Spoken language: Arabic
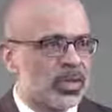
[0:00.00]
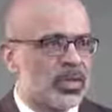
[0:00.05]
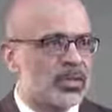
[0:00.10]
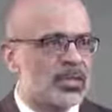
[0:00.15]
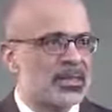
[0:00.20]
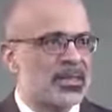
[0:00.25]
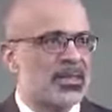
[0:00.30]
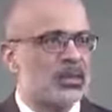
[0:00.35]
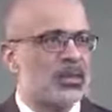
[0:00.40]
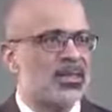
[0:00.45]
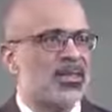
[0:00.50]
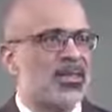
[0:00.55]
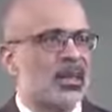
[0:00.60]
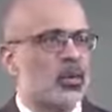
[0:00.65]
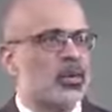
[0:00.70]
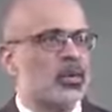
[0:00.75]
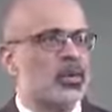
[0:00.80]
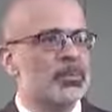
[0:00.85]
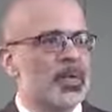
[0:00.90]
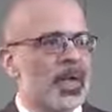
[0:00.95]
ناس
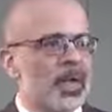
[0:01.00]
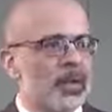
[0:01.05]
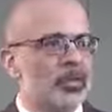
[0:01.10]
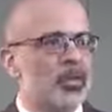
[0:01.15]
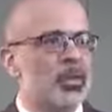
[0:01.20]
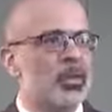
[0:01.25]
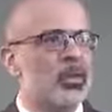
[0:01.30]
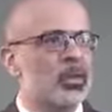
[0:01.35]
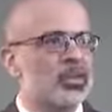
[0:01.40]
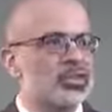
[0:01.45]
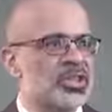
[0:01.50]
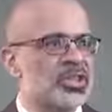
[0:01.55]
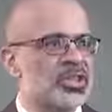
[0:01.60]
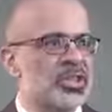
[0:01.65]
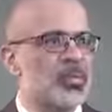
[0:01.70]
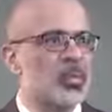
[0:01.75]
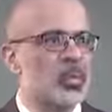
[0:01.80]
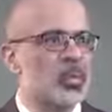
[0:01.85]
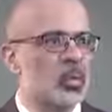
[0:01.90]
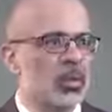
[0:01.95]
يتمتعون بعقل
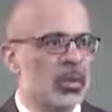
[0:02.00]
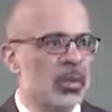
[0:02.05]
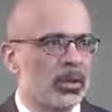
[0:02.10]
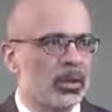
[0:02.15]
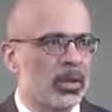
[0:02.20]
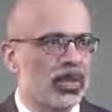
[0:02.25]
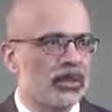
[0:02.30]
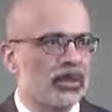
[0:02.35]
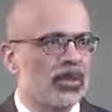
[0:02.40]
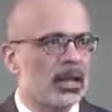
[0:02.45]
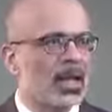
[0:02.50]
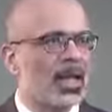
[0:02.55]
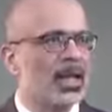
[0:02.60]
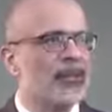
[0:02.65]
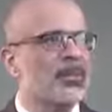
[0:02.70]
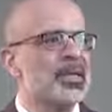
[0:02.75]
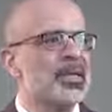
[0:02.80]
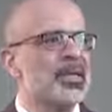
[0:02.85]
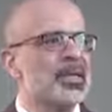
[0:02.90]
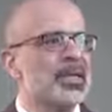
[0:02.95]
وجسد وروح ما
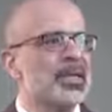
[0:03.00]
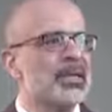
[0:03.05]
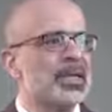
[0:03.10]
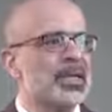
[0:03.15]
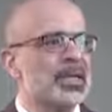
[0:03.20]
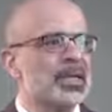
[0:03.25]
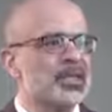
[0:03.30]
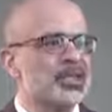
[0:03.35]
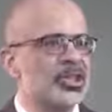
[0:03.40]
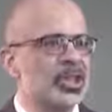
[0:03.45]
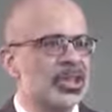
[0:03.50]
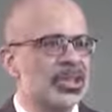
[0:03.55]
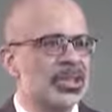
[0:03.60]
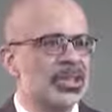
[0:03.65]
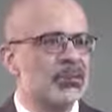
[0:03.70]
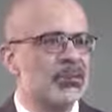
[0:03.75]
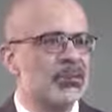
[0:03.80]
أهمية أن نعيش حياة